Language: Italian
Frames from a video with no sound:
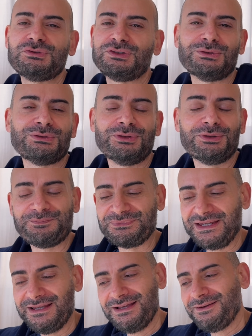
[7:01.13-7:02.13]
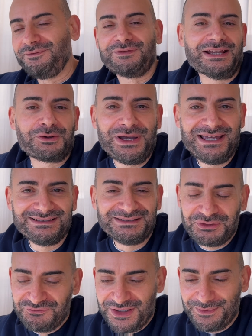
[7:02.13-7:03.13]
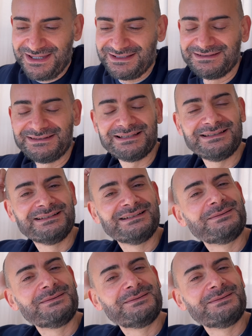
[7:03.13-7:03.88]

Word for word: sono frequenti ovviamente,